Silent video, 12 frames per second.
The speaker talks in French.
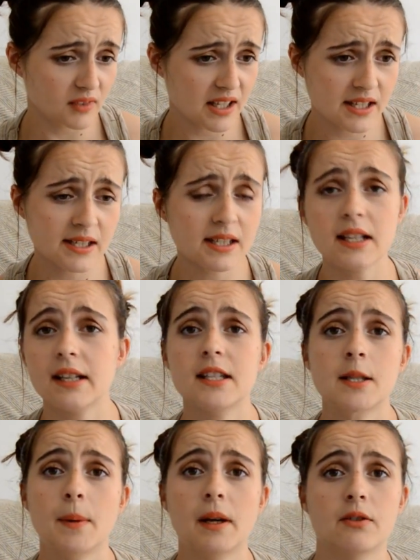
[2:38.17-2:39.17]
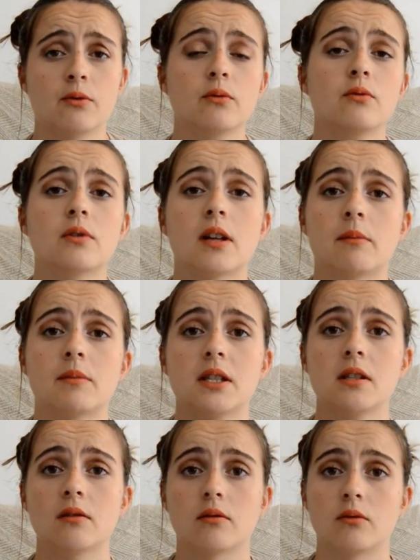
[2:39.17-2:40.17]
et c'est la disparition d'une
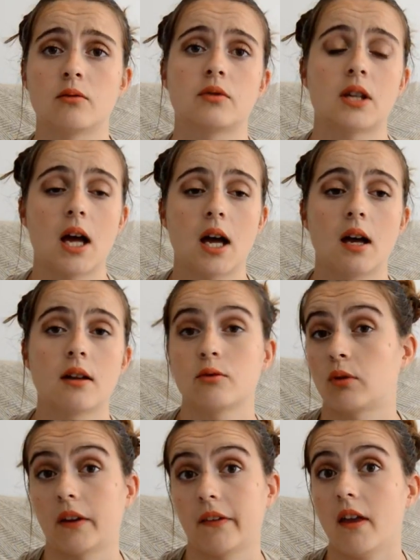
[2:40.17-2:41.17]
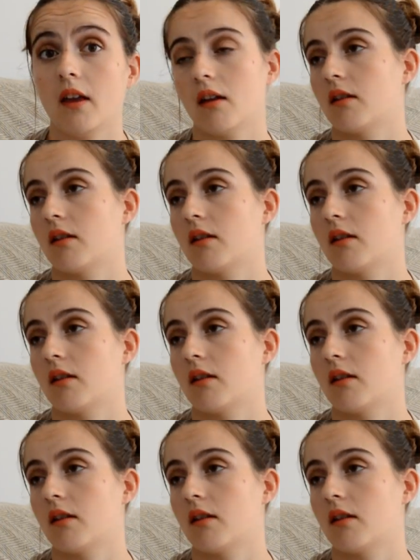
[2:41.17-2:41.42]
amie euh, de sa secrétaire,